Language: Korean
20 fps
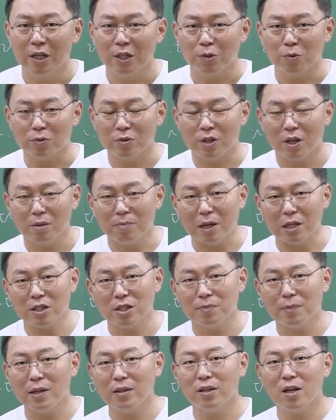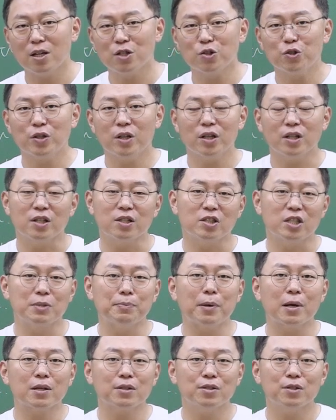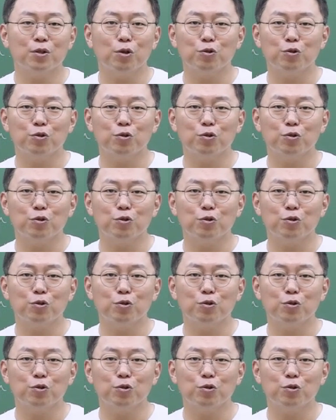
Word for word: 또 제가 마침 한 달 전에 그 지방세